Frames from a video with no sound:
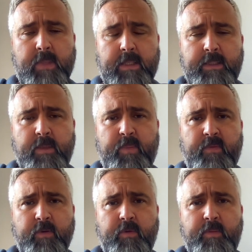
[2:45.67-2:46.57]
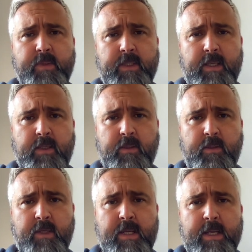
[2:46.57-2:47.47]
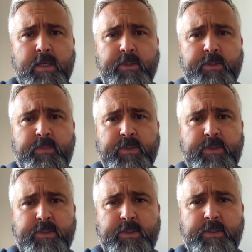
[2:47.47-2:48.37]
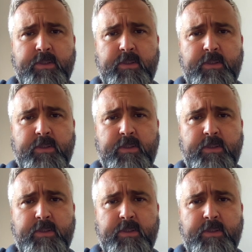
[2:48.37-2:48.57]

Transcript: nie powodujmy tego, żeby dzieci